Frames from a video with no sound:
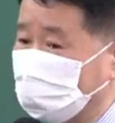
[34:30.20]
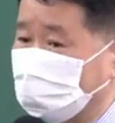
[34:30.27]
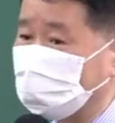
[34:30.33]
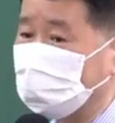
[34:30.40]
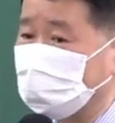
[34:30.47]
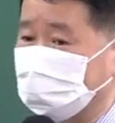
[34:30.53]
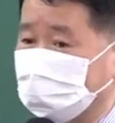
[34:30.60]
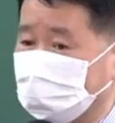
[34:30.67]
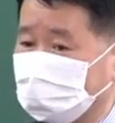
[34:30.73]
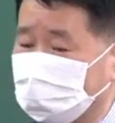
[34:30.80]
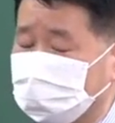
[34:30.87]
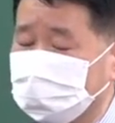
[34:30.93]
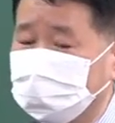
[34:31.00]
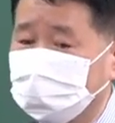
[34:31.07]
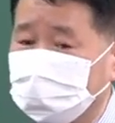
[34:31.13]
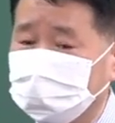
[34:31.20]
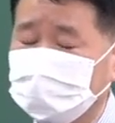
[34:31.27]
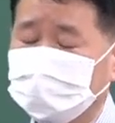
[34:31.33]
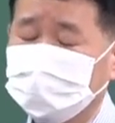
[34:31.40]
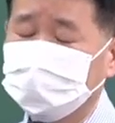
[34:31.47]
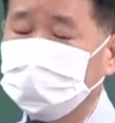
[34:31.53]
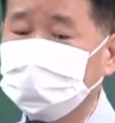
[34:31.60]
나타난다. 근데
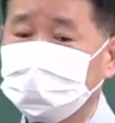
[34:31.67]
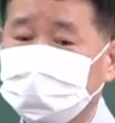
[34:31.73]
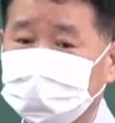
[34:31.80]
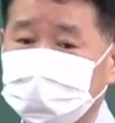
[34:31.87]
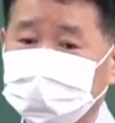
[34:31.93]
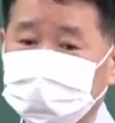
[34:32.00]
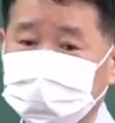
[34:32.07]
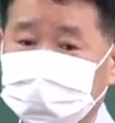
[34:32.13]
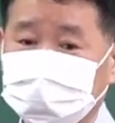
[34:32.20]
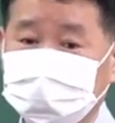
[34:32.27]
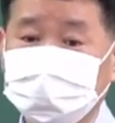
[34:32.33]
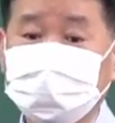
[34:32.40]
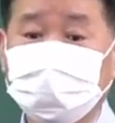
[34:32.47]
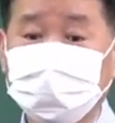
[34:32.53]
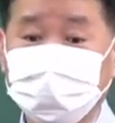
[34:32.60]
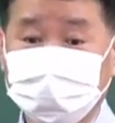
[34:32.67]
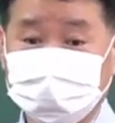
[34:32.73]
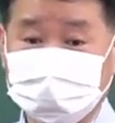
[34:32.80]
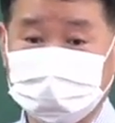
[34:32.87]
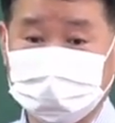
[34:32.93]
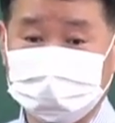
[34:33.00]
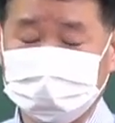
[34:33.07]
여기 가면 이제 의사 표시
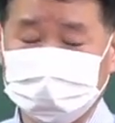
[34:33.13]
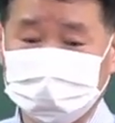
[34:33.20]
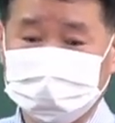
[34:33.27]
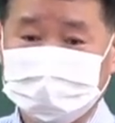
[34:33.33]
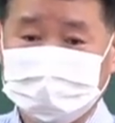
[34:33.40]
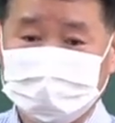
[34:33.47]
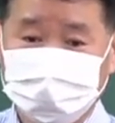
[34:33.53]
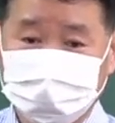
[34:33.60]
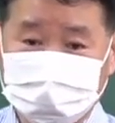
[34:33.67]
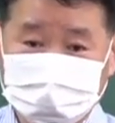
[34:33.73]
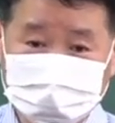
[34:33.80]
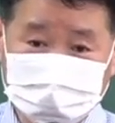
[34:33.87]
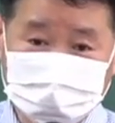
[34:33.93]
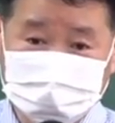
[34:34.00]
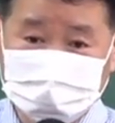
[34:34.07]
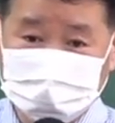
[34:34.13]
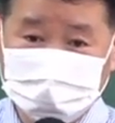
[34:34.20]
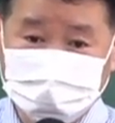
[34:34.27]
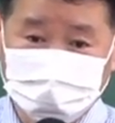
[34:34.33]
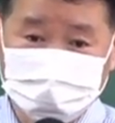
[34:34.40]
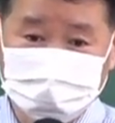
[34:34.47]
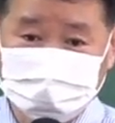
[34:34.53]
가서 비진이
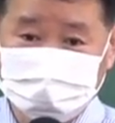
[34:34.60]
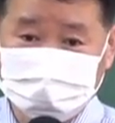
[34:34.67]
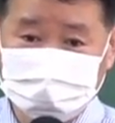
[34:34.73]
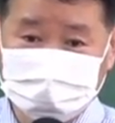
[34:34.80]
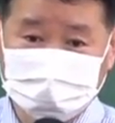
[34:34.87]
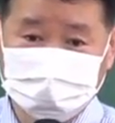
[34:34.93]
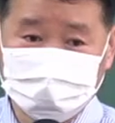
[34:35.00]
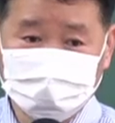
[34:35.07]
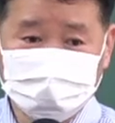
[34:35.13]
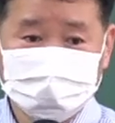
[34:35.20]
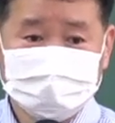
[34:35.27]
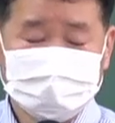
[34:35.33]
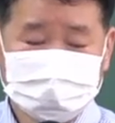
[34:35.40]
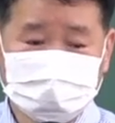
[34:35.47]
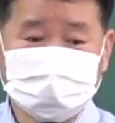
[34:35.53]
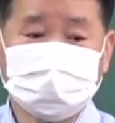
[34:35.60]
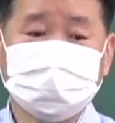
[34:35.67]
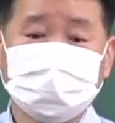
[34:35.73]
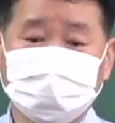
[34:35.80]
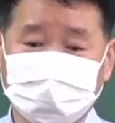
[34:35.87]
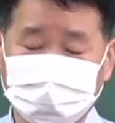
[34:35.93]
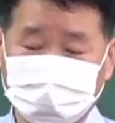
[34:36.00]
통정차고 사기
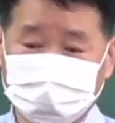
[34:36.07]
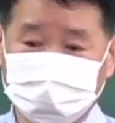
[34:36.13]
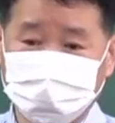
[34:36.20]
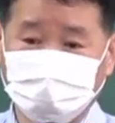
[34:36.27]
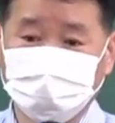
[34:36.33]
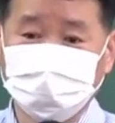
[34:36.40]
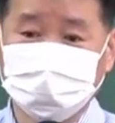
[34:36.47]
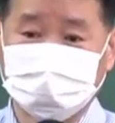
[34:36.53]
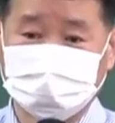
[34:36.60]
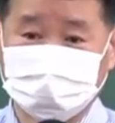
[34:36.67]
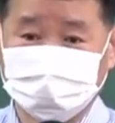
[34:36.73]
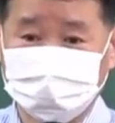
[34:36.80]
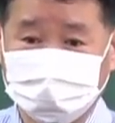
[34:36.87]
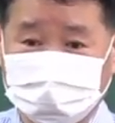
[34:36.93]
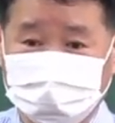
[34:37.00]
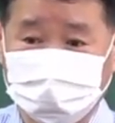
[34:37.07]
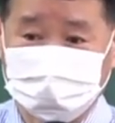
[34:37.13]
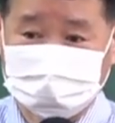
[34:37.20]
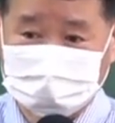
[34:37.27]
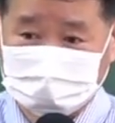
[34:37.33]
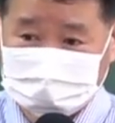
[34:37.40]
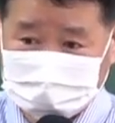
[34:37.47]
강박을 배우잖아요. 비통
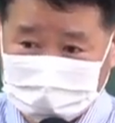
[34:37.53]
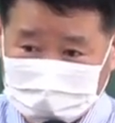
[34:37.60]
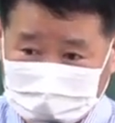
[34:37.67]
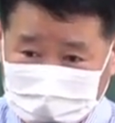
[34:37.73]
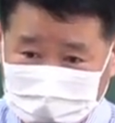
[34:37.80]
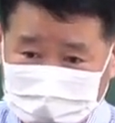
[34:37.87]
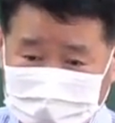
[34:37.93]
작사가